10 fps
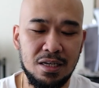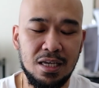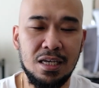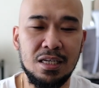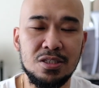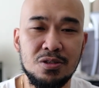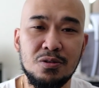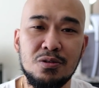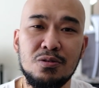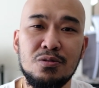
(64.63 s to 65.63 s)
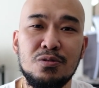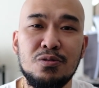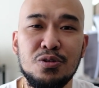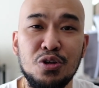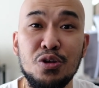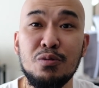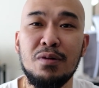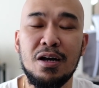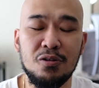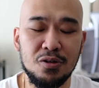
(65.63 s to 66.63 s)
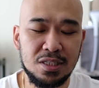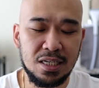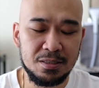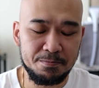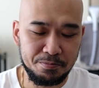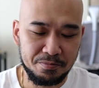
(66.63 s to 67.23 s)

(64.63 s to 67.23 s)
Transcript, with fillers: Okay? So, yun yung mga causes.